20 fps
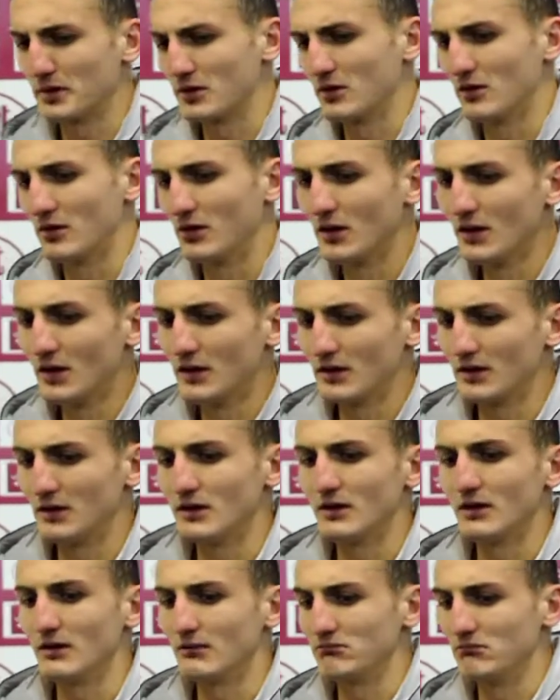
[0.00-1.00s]
però
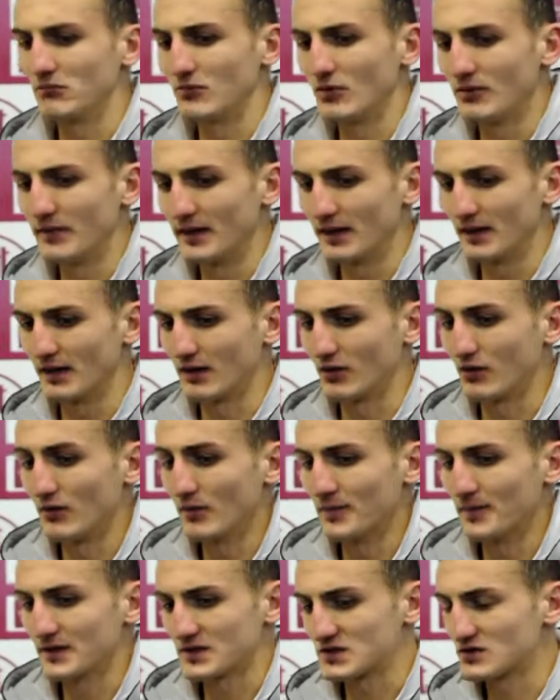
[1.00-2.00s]
ehm, come,
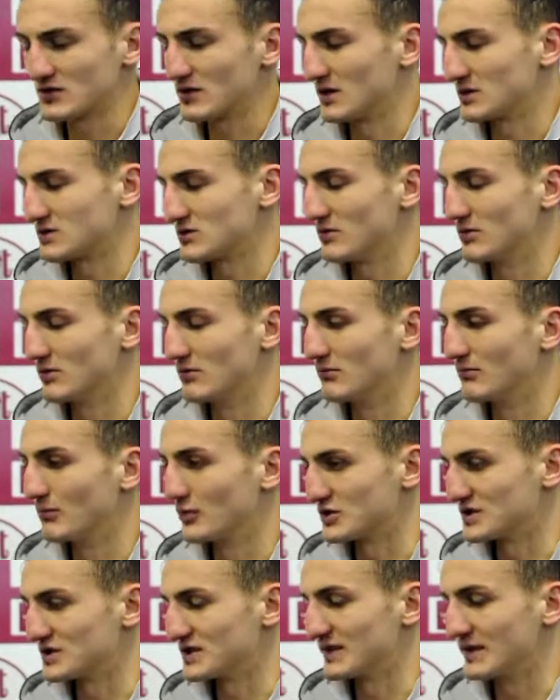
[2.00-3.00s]
come, persona sono
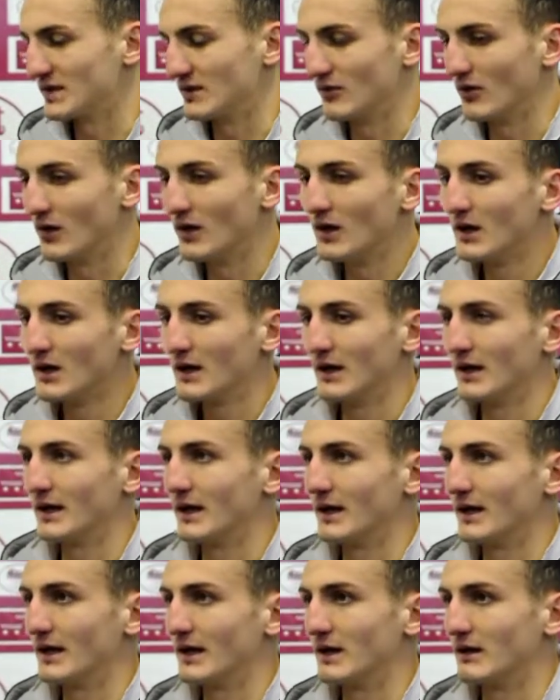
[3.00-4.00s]
un positivo
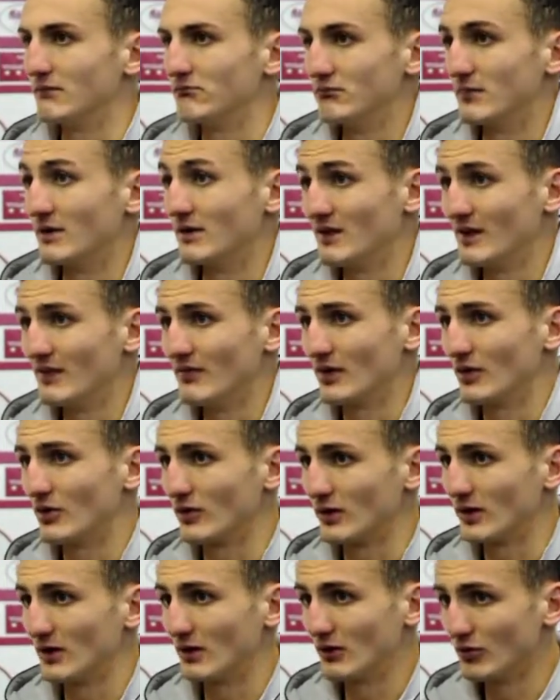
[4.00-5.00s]
e eh, i
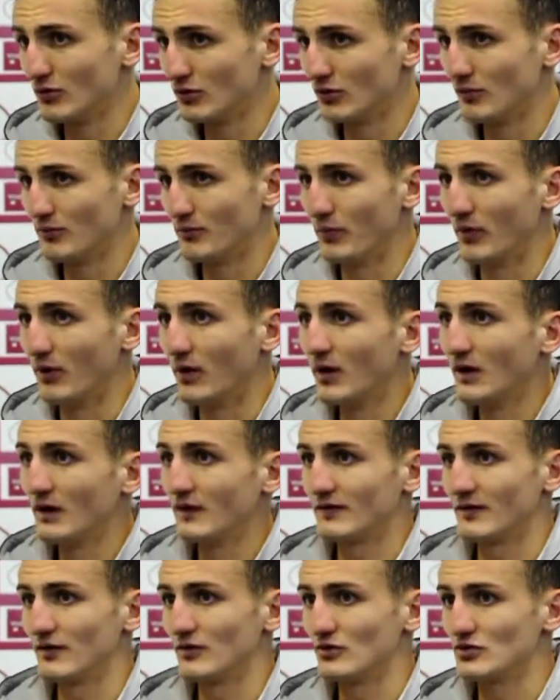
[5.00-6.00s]
valori del gruppo
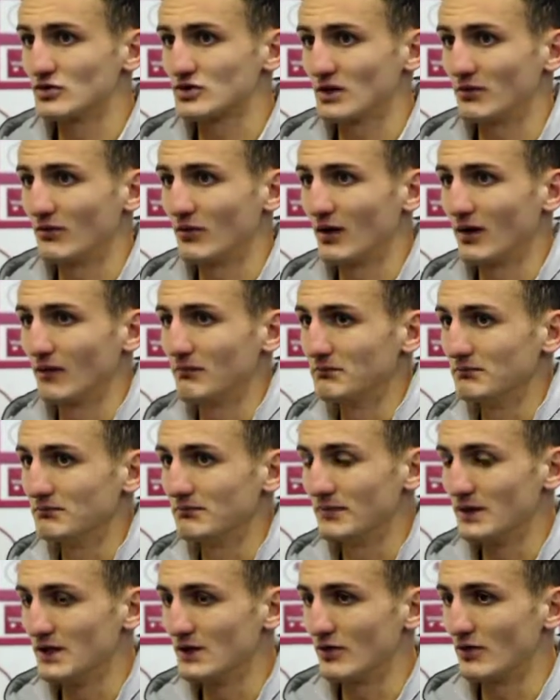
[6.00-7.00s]
se riusciamo a
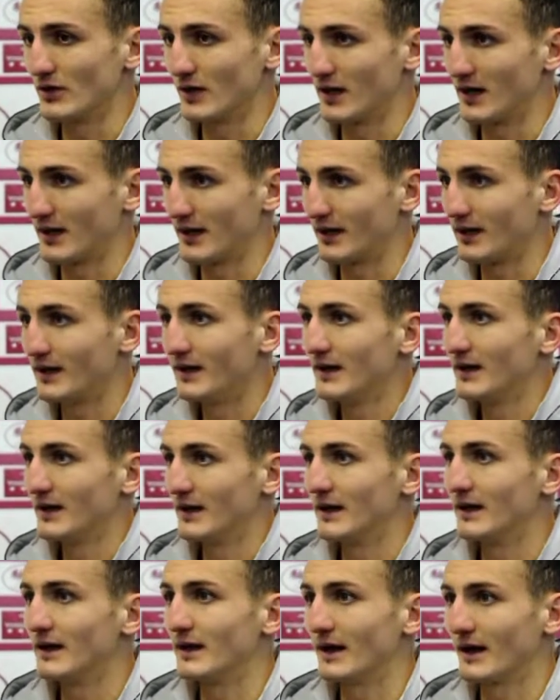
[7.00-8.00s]
migliorare
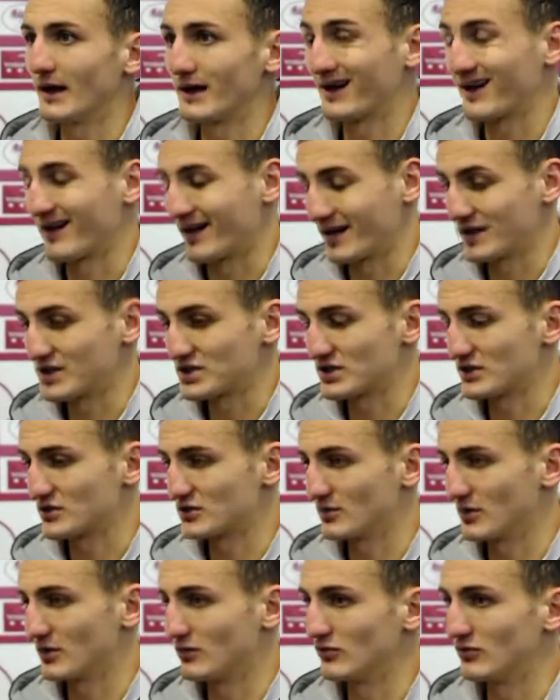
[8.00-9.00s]
e a
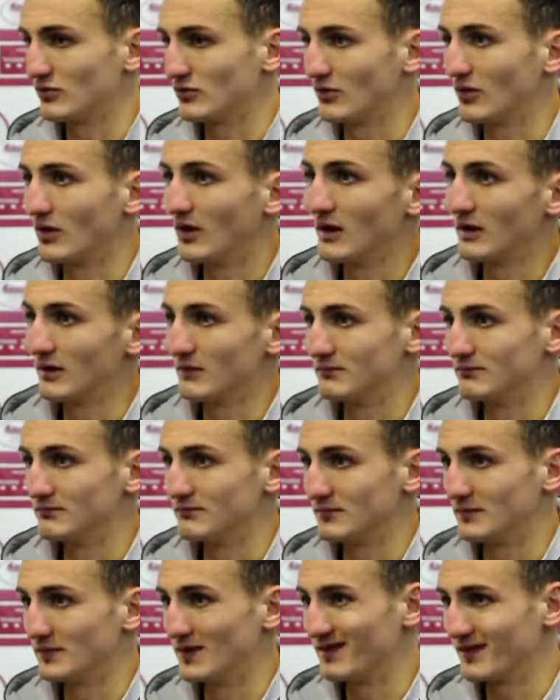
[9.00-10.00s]
crescere soprattutto
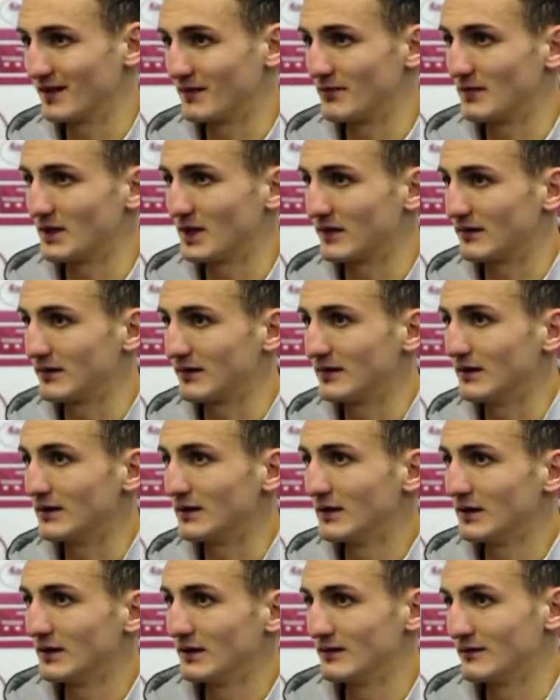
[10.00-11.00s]
in mm,
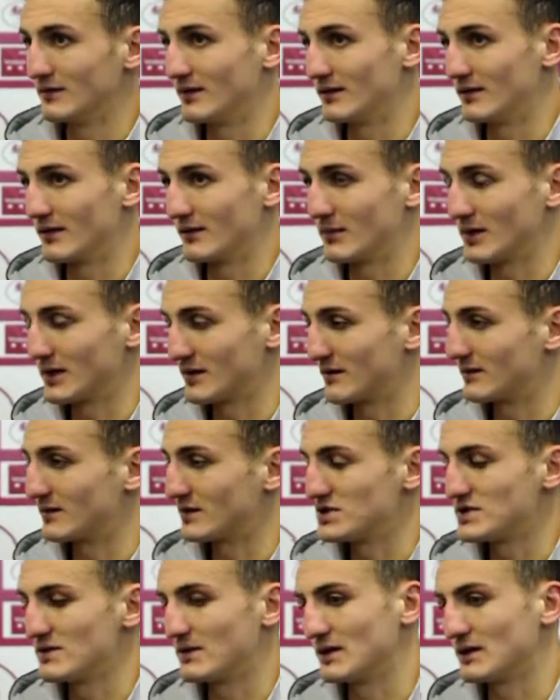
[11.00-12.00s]
determinati, in determinati
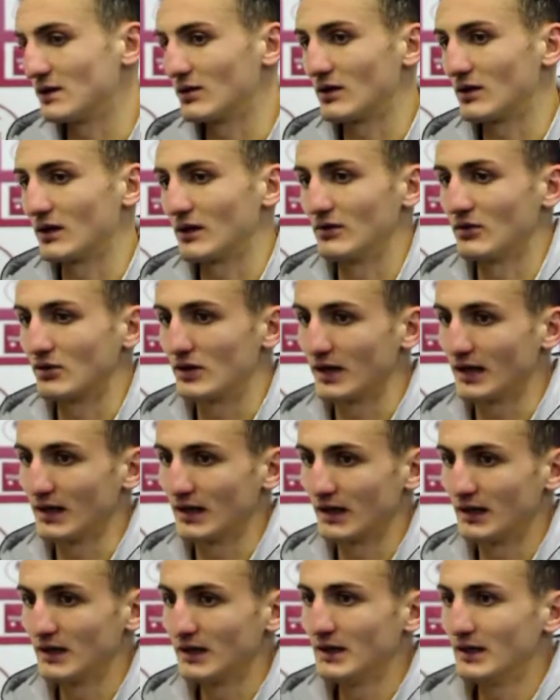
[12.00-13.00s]
atteggiamenti io credo
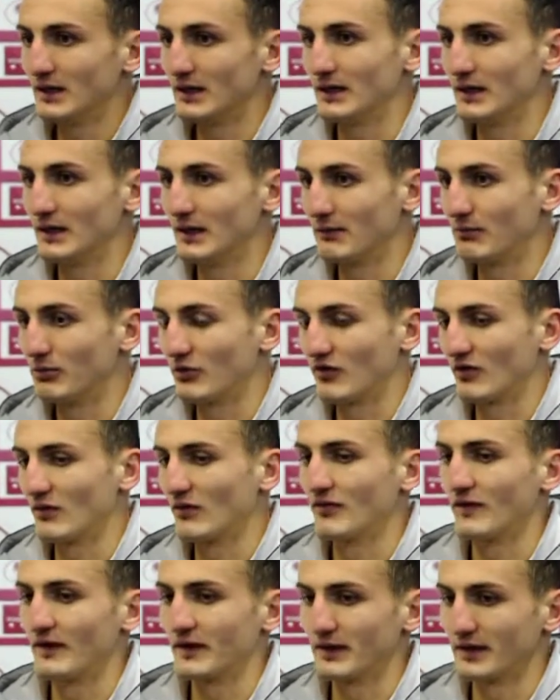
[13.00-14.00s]
che eh,
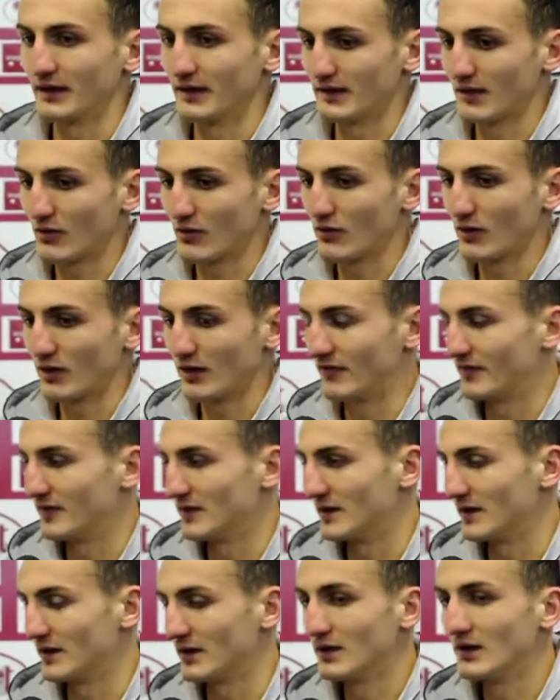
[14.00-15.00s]
possiamo fare da qua alla
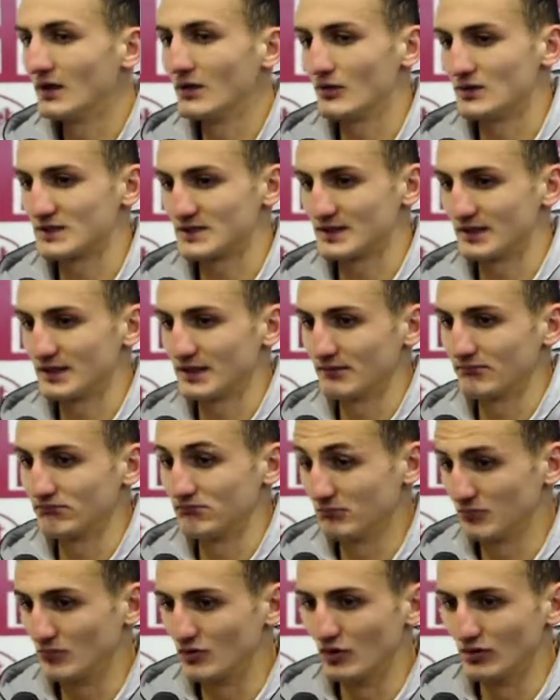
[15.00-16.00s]
fine
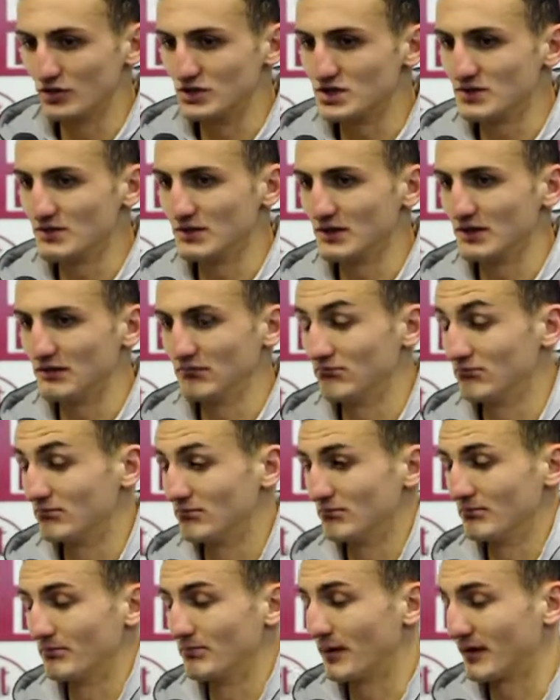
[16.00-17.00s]
queste 12
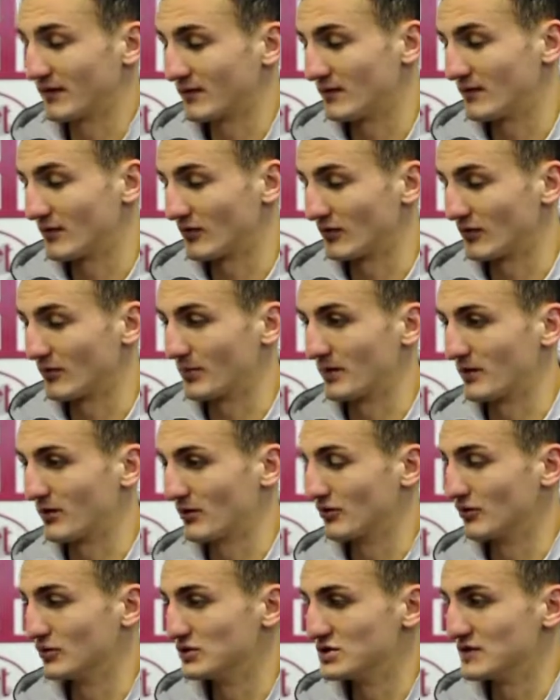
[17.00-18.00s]
12 partite sono per
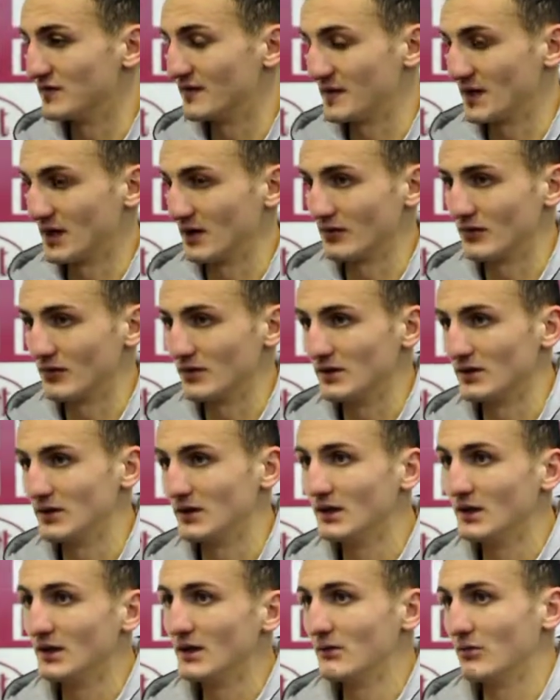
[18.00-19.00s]
noi 12 finali,
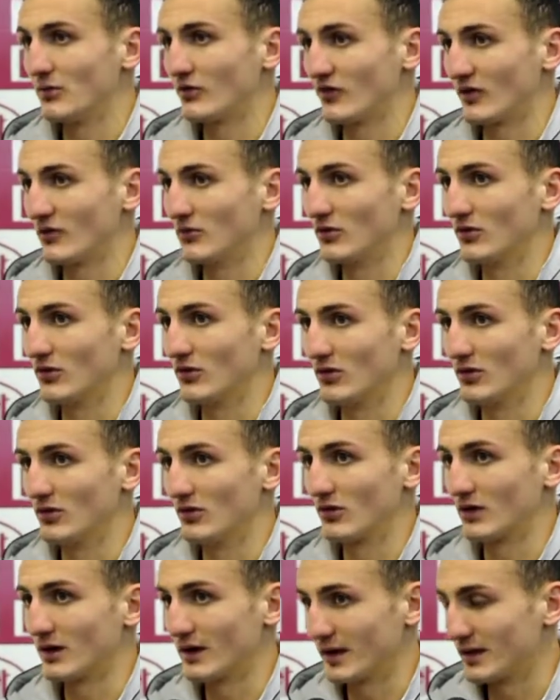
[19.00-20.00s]
quindi
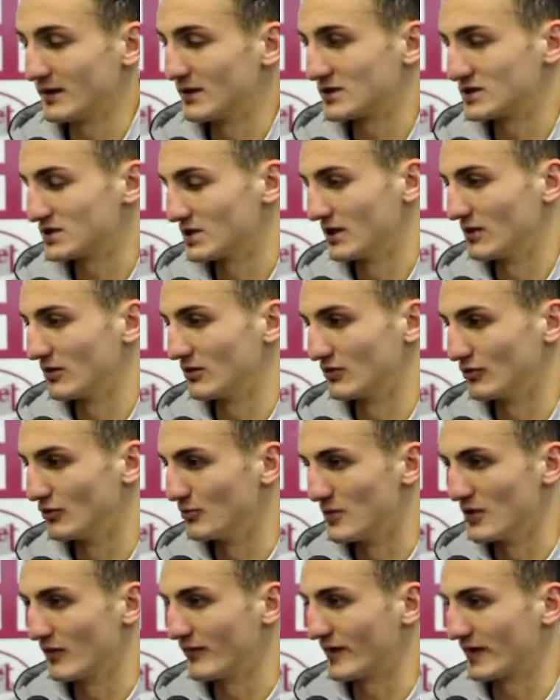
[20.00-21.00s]
possiamo crederci e lo
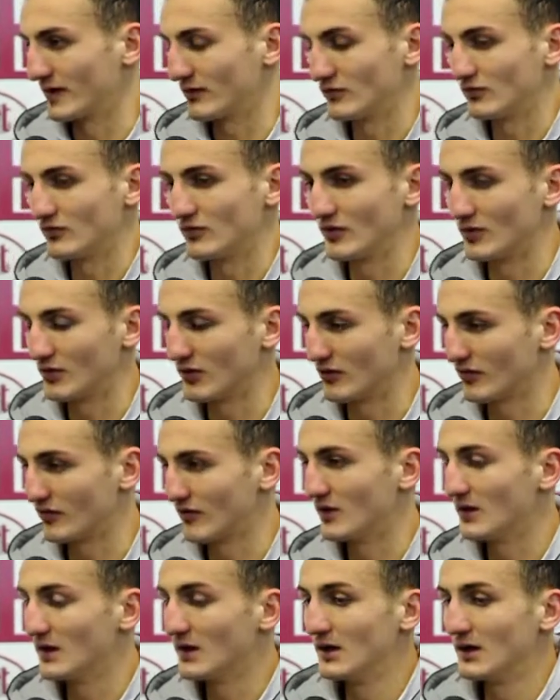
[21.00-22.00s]
dobbiamo fare a tutti i
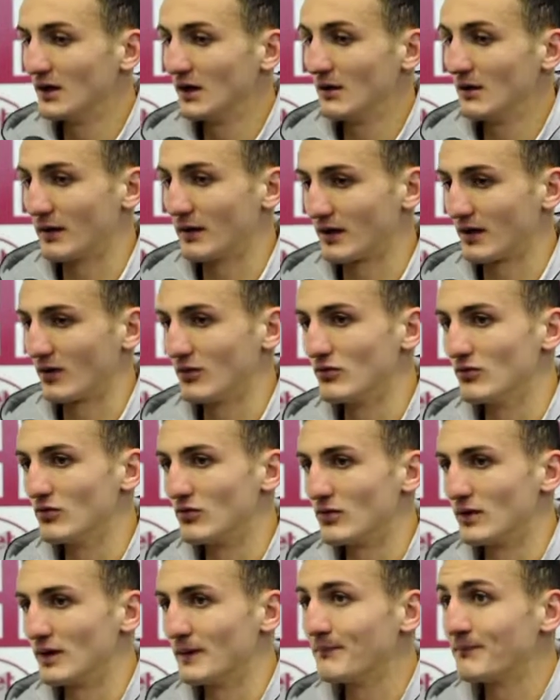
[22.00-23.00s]
costi, perché
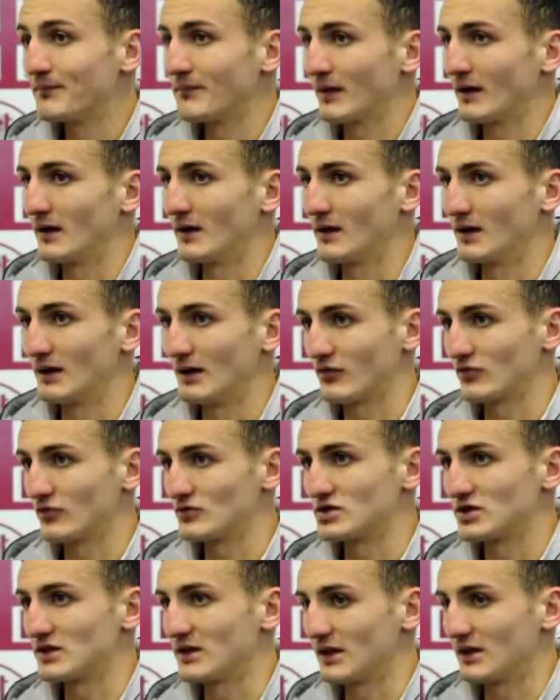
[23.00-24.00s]
comunque eh, la
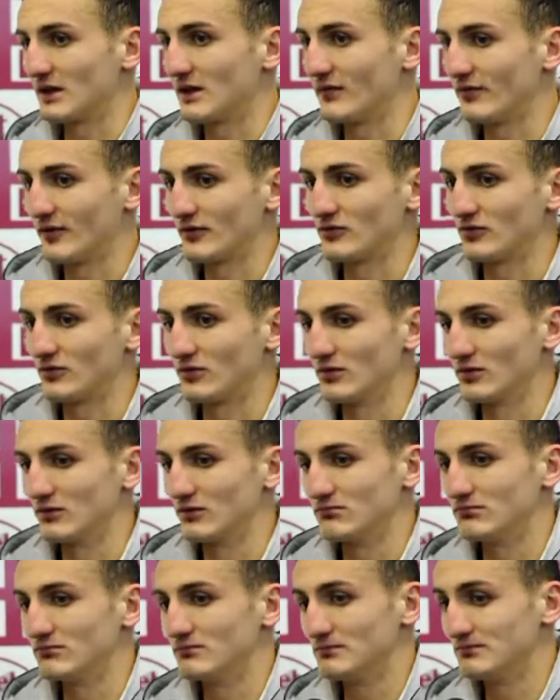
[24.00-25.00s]
società ha
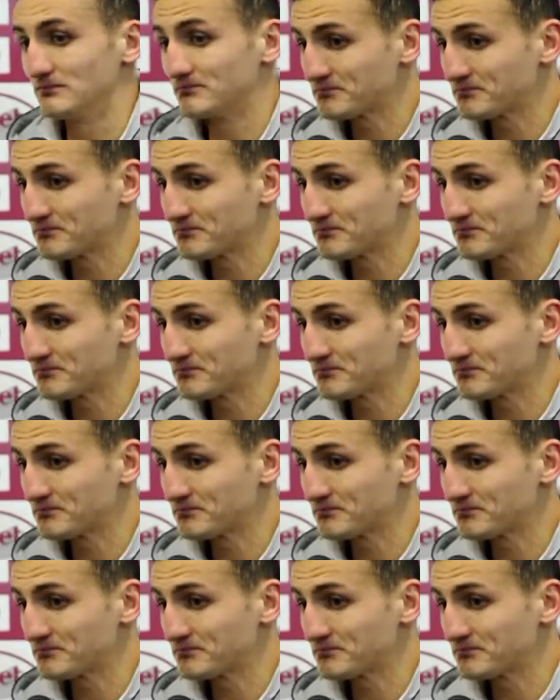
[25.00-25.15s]
fatto,